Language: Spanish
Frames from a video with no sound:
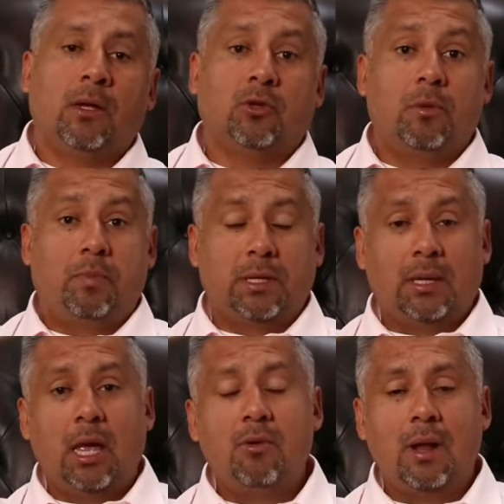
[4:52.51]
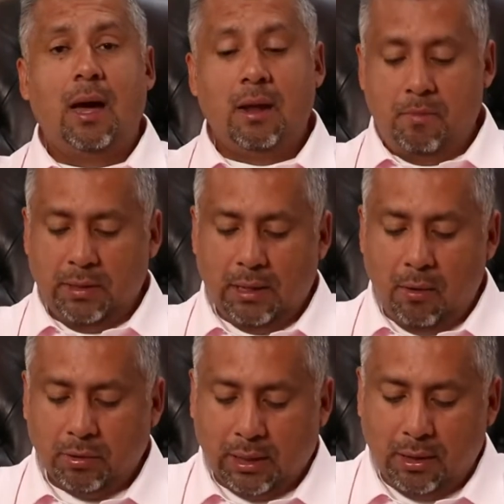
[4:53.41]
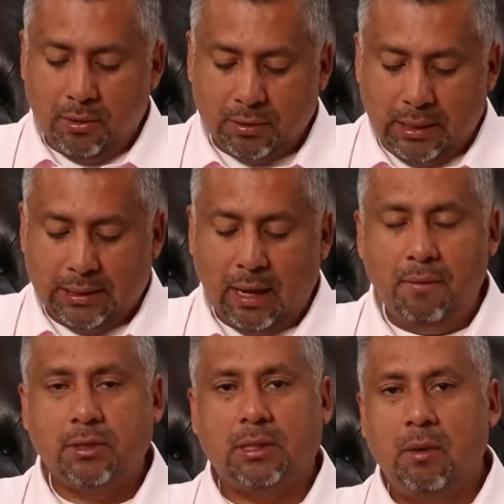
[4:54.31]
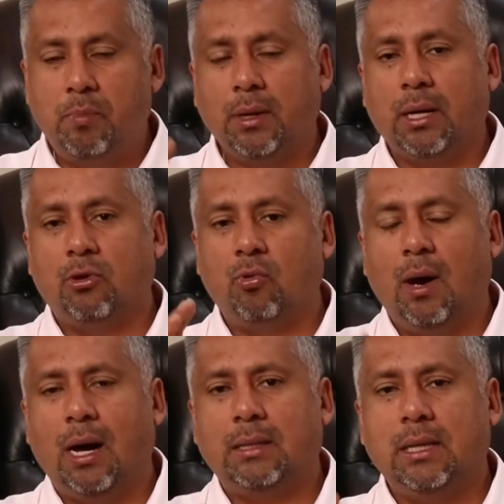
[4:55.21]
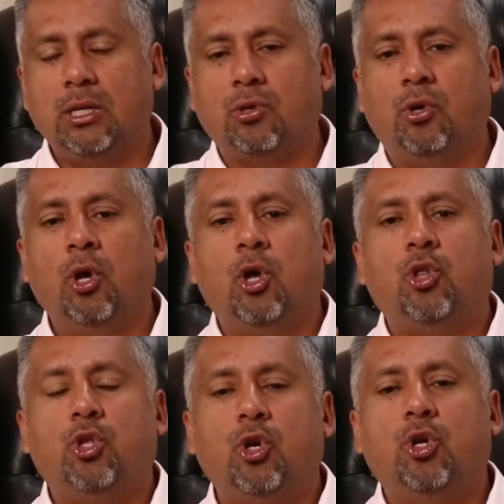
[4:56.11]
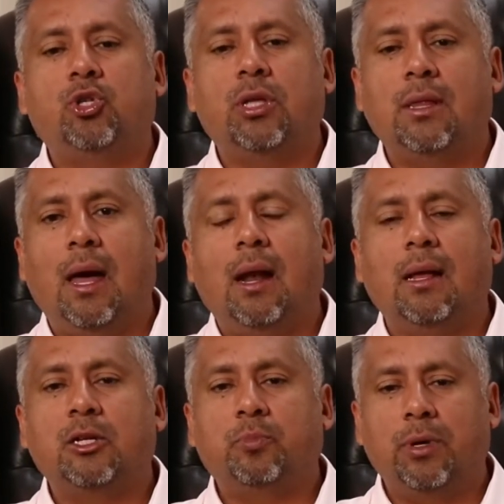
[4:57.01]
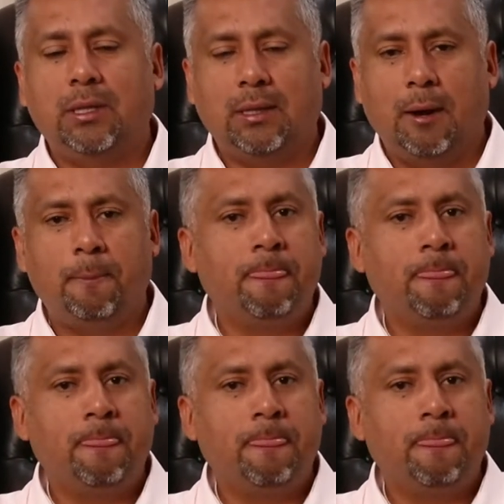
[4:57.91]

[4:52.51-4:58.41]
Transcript: empiezan a ayunar, empiezan a buscar a Dios y sabes, siempre que tú hagas eso, Dios te da la respuesta.